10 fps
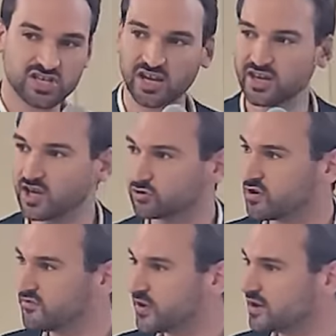chacun
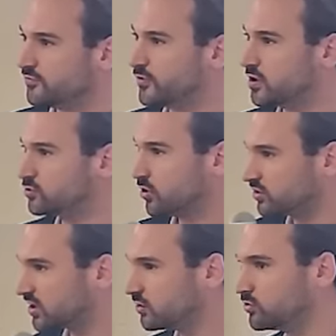doit faire l'effort de
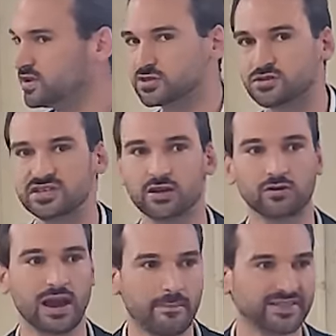rentrer en lui et de se dire
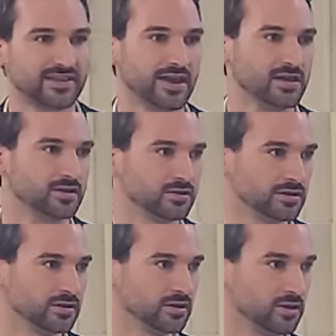que la bataille
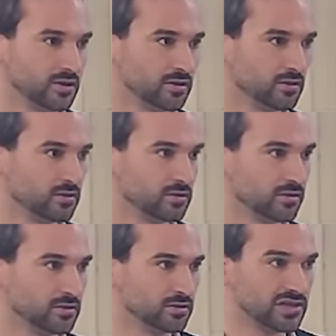
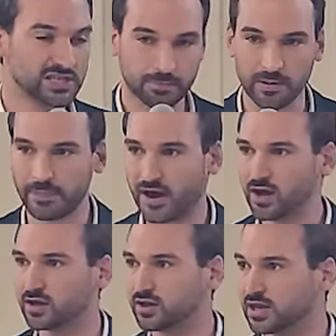qui se
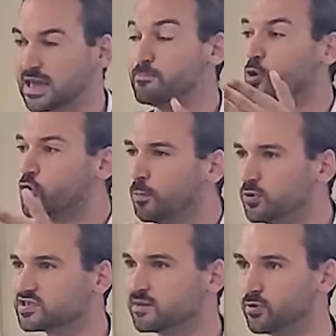prépare est beaucoup
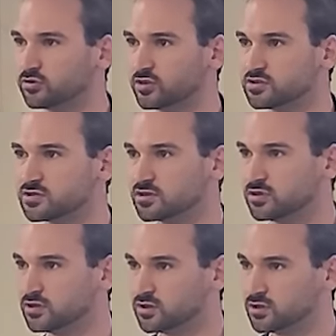plus importante
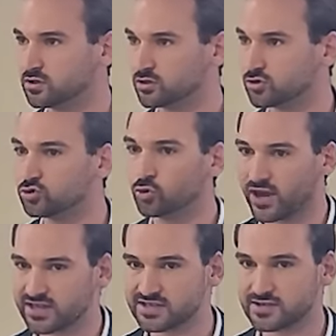que tout le
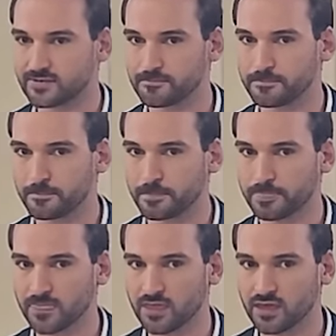reste.
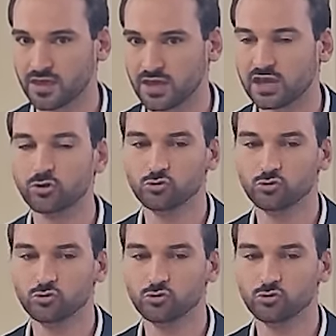Et que